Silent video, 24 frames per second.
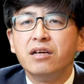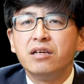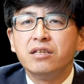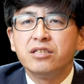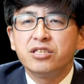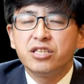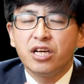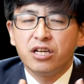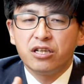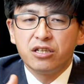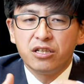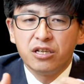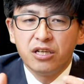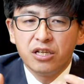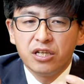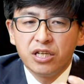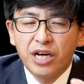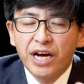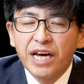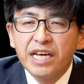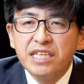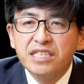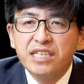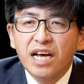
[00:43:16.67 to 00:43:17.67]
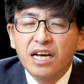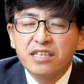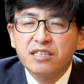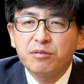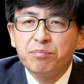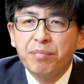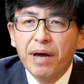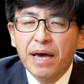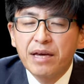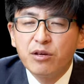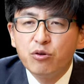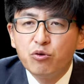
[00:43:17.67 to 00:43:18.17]
像黑瞎子
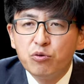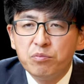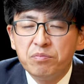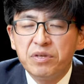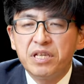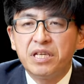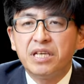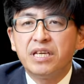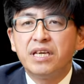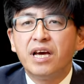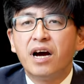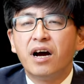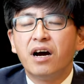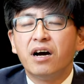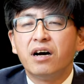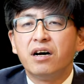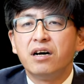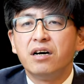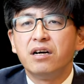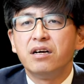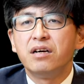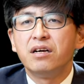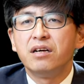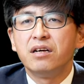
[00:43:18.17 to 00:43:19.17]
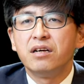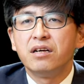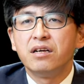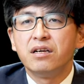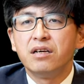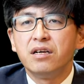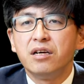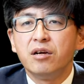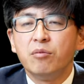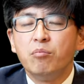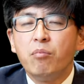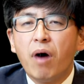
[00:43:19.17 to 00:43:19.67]
掰玉米一样，
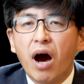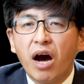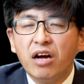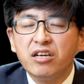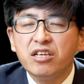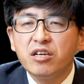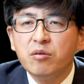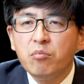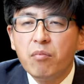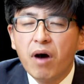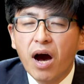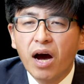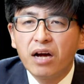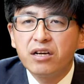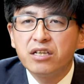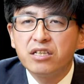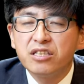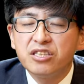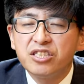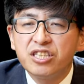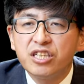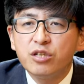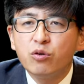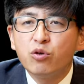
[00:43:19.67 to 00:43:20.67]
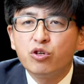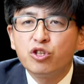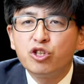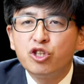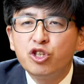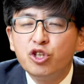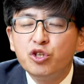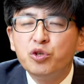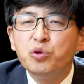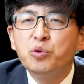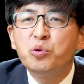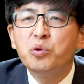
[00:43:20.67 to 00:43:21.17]
忙着忙着，结果
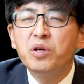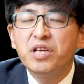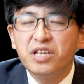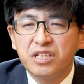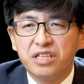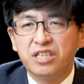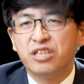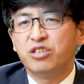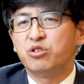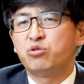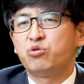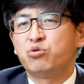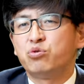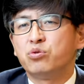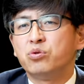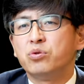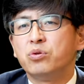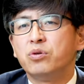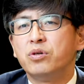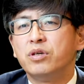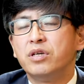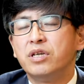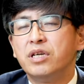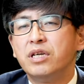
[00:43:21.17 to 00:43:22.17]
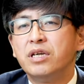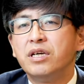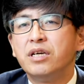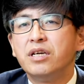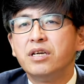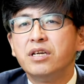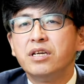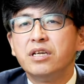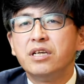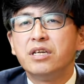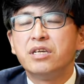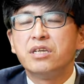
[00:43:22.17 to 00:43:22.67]
丢了耶稣。
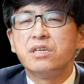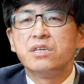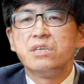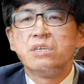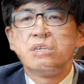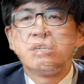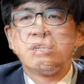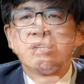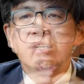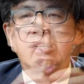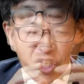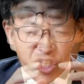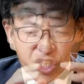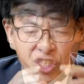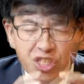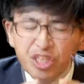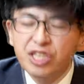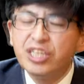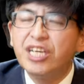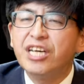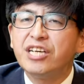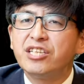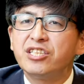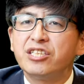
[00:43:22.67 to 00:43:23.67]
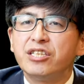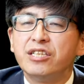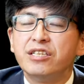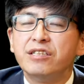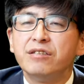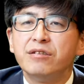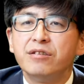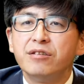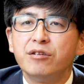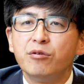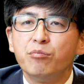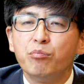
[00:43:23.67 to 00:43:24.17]
纪念神，
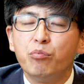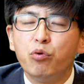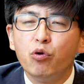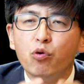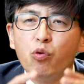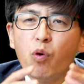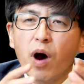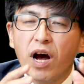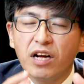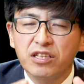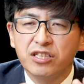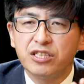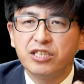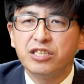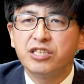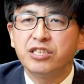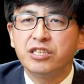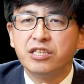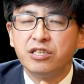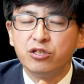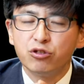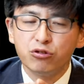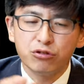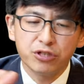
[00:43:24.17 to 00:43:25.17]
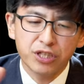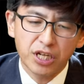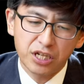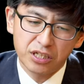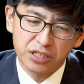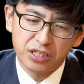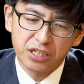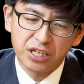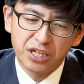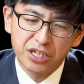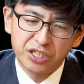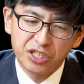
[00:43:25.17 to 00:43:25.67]
不忘记神，就
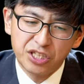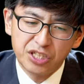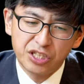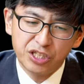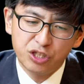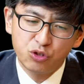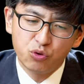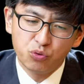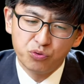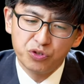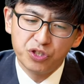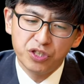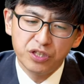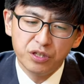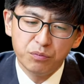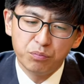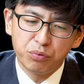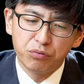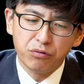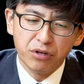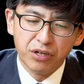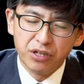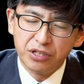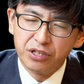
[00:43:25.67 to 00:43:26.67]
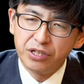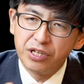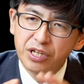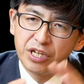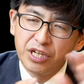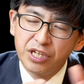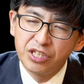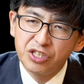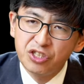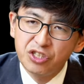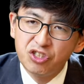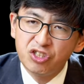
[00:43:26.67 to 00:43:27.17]
像这些忠心的仆人
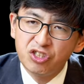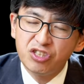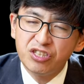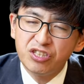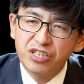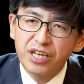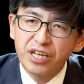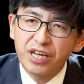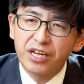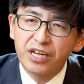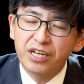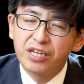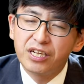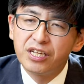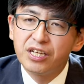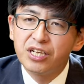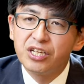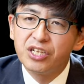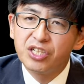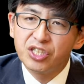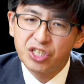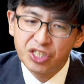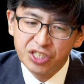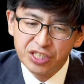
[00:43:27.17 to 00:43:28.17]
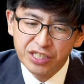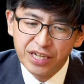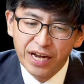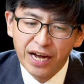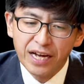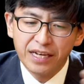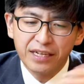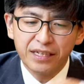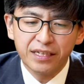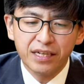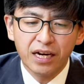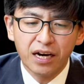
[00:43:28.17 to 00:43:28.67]
纪念西
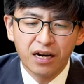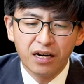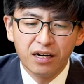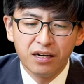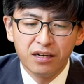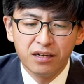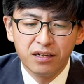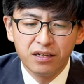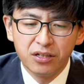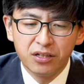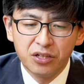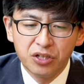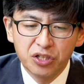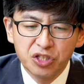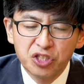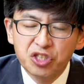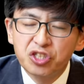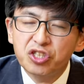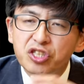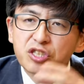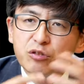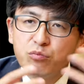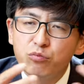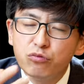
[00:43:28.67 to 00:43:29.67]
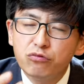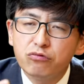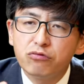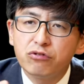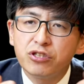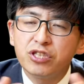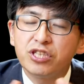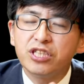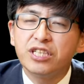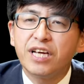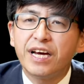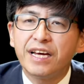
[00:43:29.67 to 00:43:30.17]
安一样，思慕
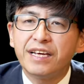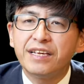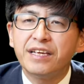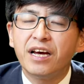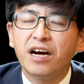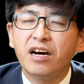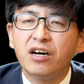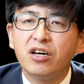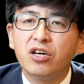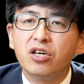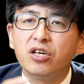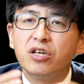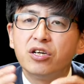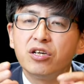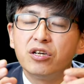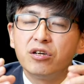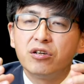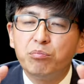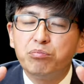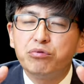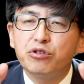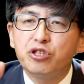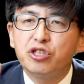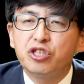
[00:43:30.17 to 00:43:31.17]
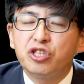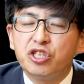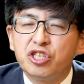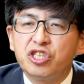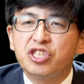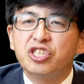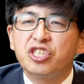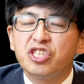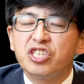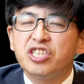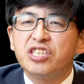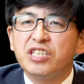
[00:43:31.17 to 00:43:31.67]
西安一样，不只是
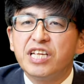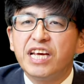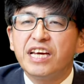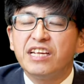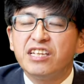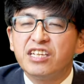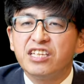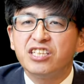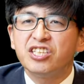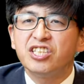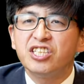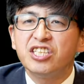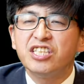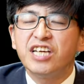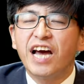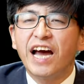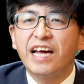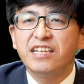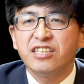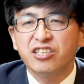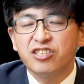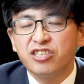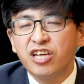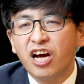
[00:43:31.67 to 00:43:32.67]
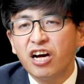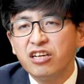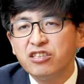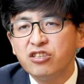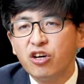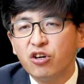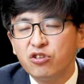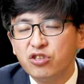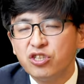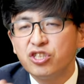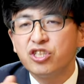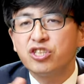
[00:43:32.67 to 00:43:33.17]
思念那个西安的墙
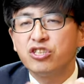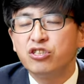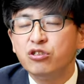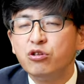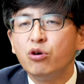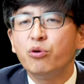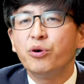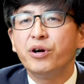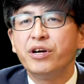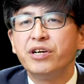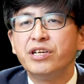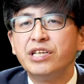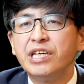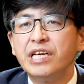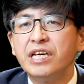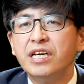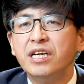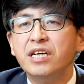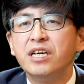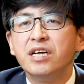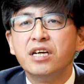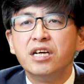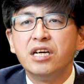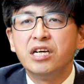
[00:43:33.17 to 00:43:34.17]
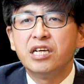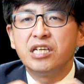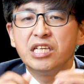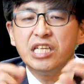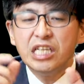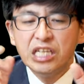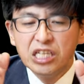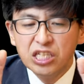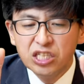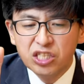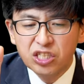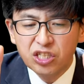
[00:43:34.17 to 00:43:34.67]
角的石头而已。
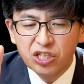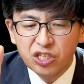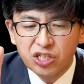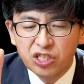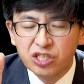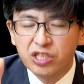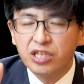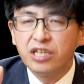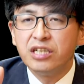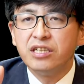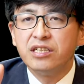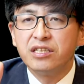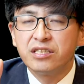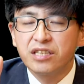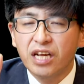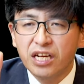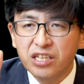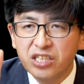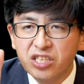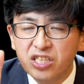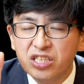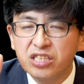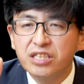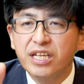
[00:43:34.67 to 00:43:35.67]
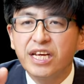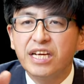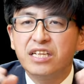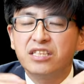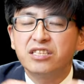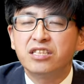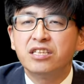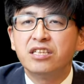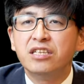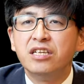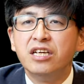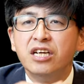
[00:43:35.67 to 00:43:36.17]
因这神，他思念
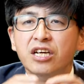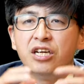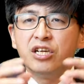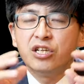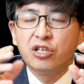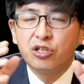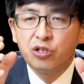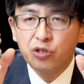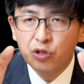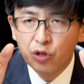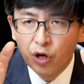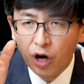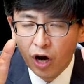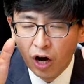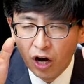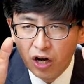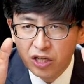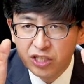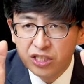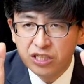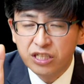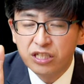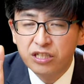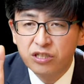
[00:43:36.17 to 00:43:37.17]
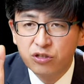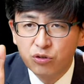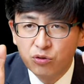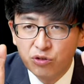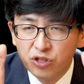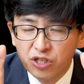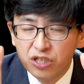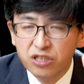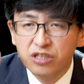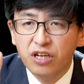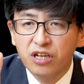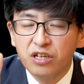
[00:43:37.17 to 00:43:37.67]
神，和神有
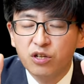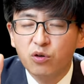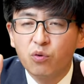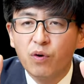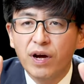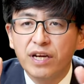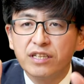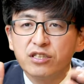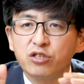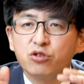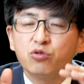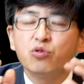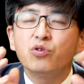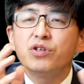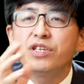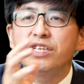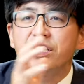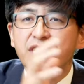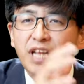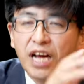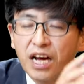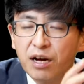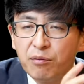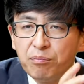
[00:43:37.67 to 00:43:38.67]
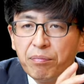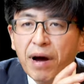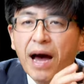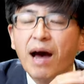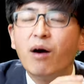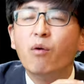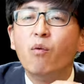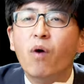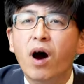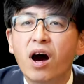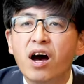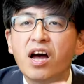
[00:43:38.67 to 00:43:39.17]
正常的关系，所以他
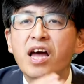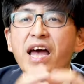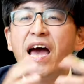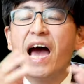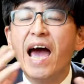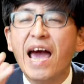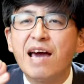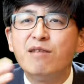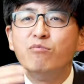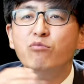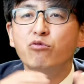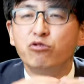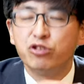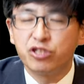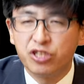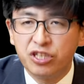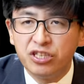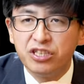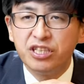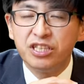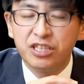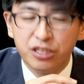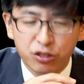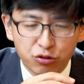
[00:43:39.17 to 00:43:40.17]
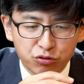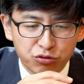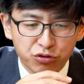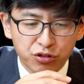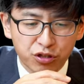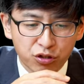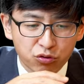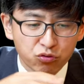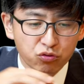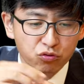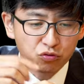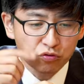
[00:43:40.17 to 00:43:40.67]
盼望爱慕神的应许
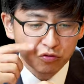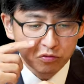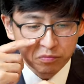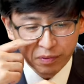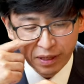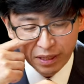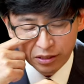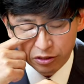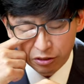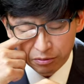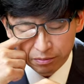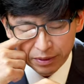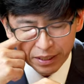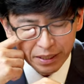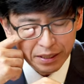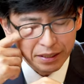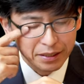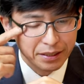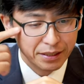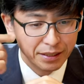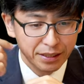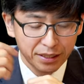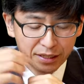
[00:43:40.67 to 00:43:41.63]
和祝福嘛，对不对？